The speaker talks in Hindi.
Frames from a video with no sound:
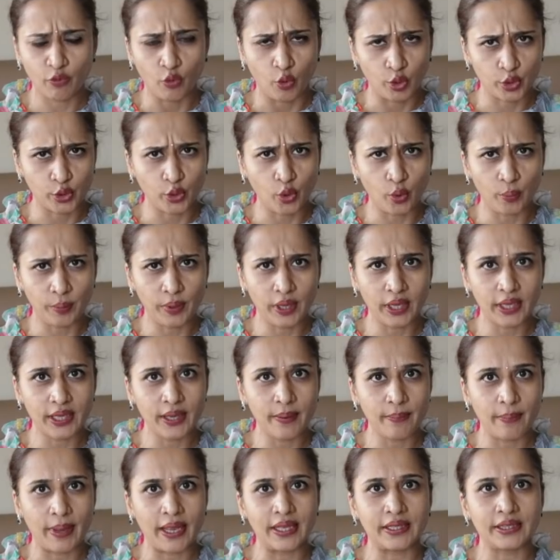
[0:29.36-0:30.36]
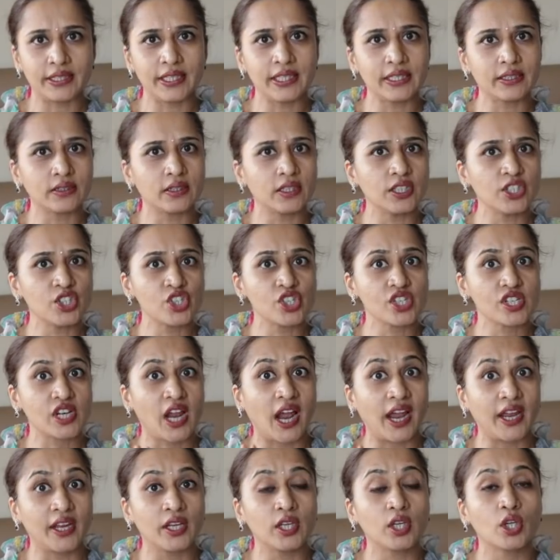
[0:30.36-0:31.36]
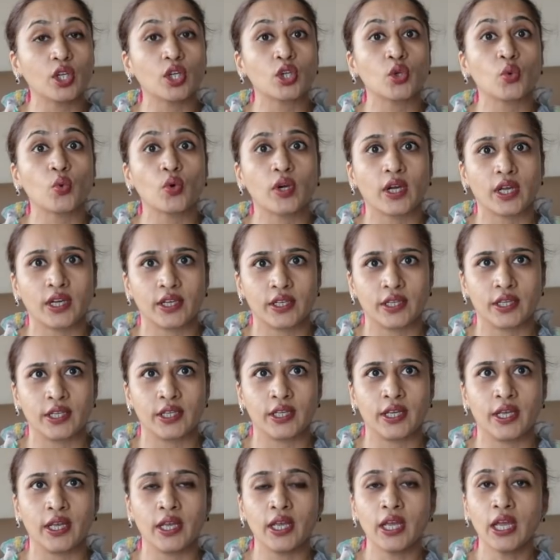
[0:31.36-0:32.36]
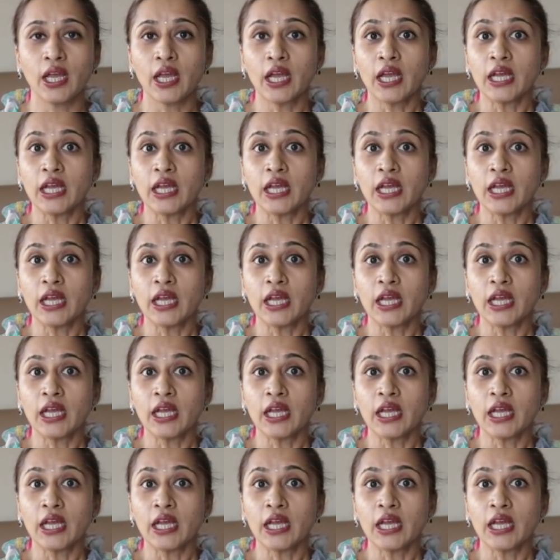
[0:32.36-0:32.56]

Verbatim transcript: फोटो में ये मेहंदी इतनी शाइन क्यों कर रही है